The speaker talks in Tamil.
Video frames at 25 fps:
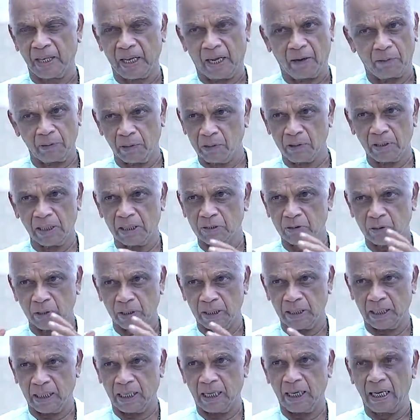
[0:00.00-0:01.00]
அவ்வளவுதான்
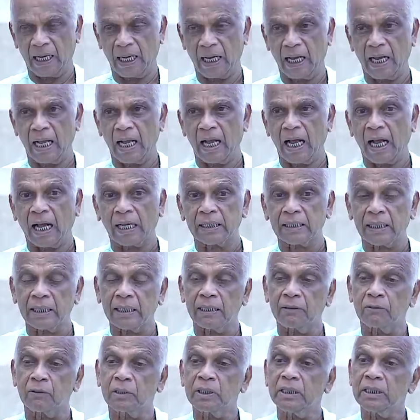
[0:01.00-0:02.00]
சொல்லலாம் அதை
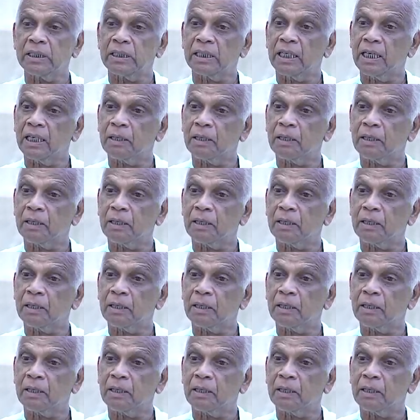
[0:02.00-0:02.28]
வந்து